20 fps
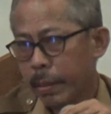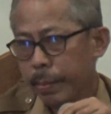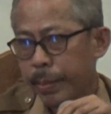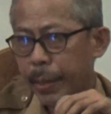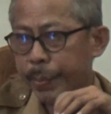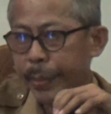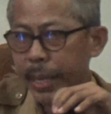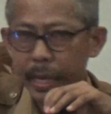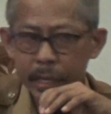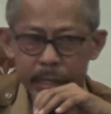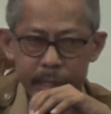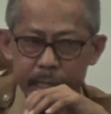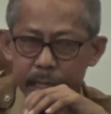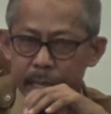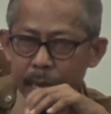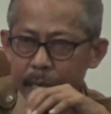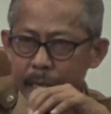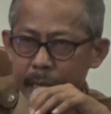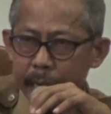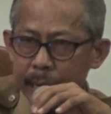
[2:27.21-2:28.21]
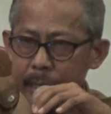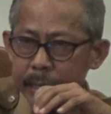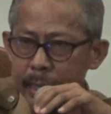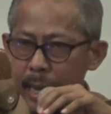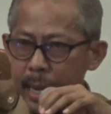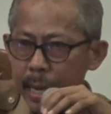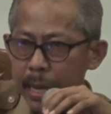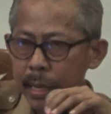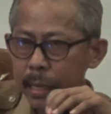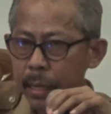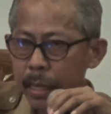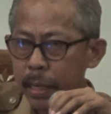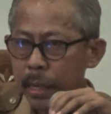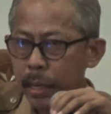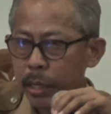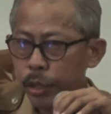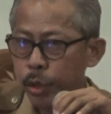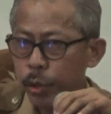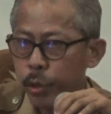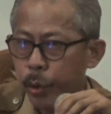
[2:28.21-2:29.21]
BPS ini alirannya,
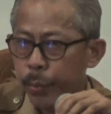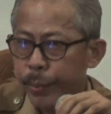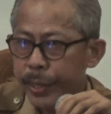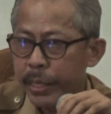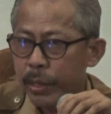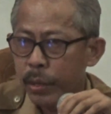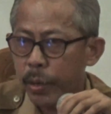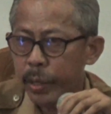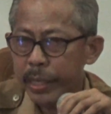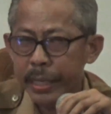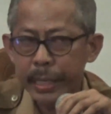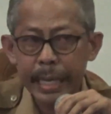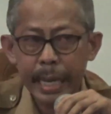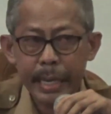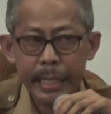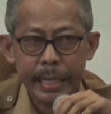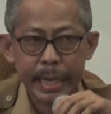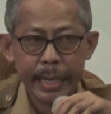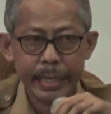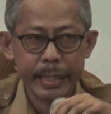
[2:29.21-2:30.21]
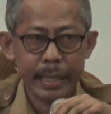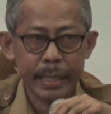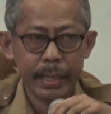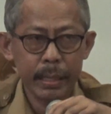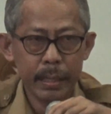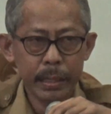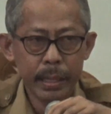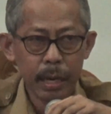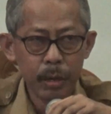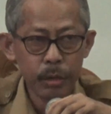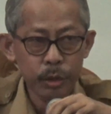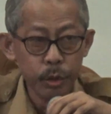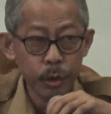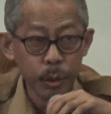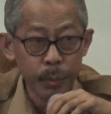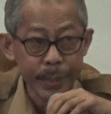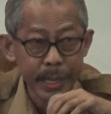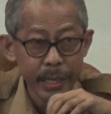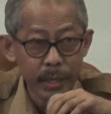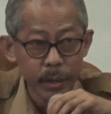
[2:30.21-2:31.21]
Sukobindo ini alirannya. Kalau
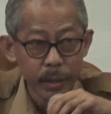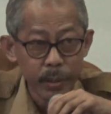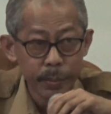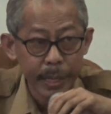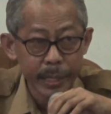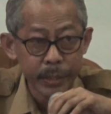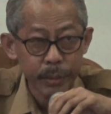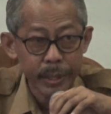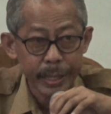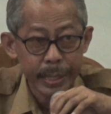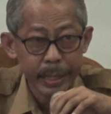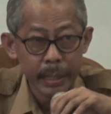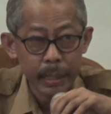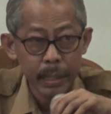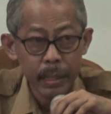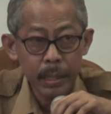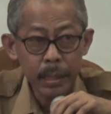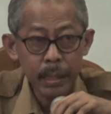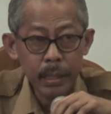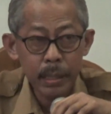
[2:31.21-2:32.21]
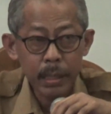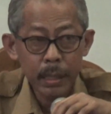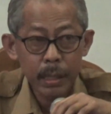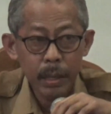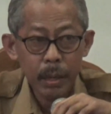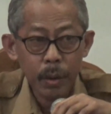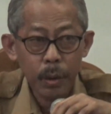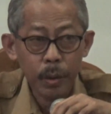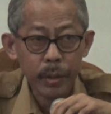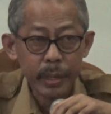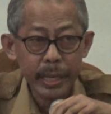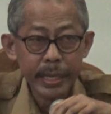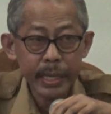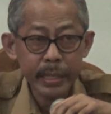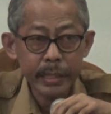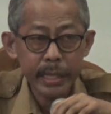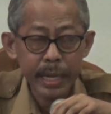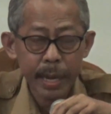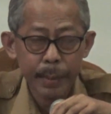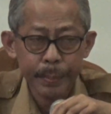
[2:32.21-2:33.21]
Sukobindo paling di orang
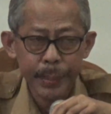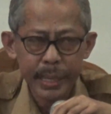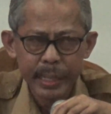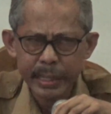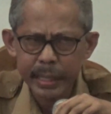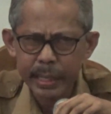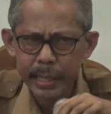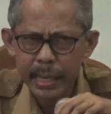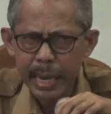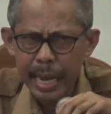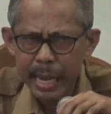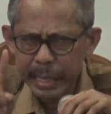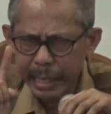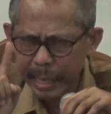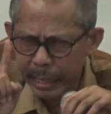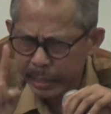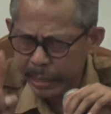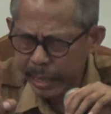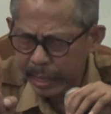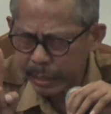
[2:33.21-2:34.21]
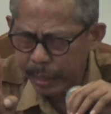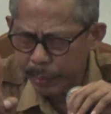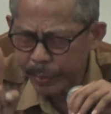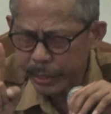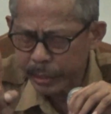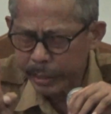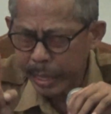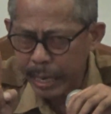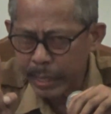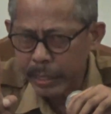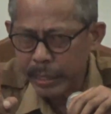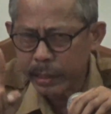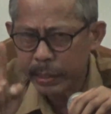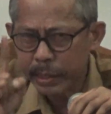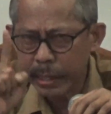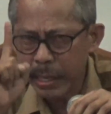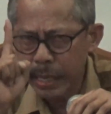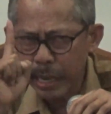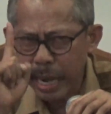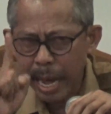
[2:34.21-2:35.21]
yang tidak pernah kerja sama sekali
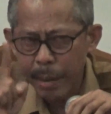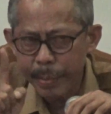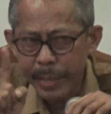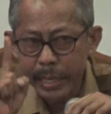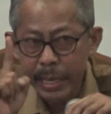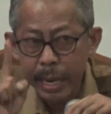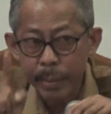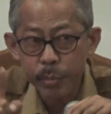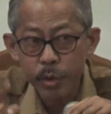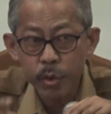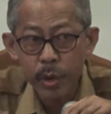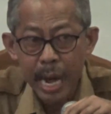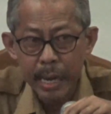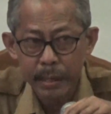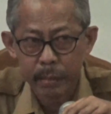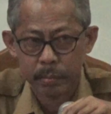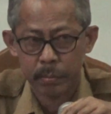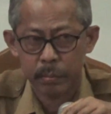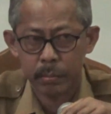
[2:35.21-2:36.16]
selama enam bulan.